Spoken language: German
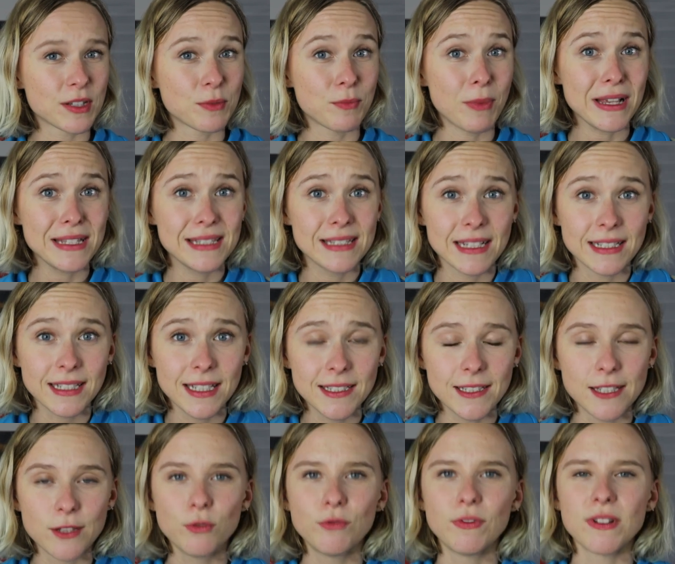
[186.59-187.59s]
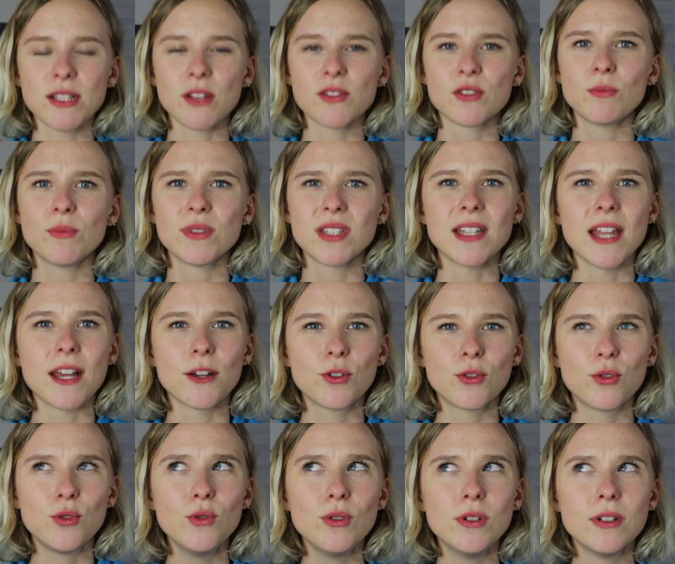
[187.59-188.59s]
Es passt halt richtig gut, weil es auch so ein bisschen
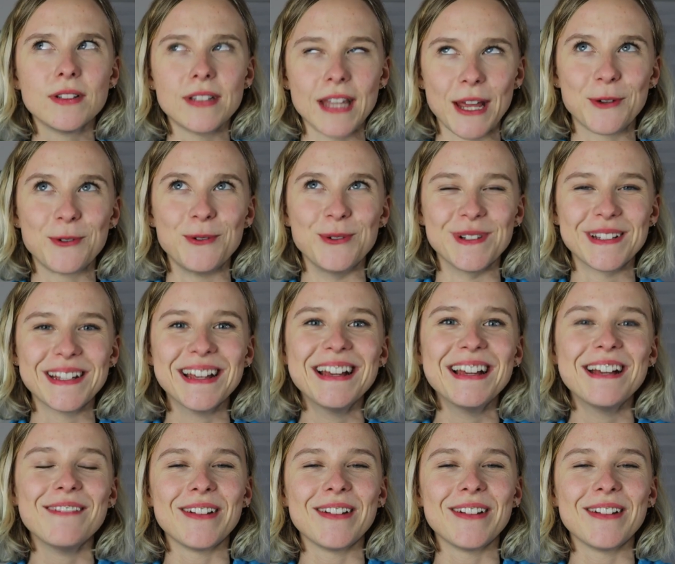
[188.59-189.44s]
erkühlend, erkühlend,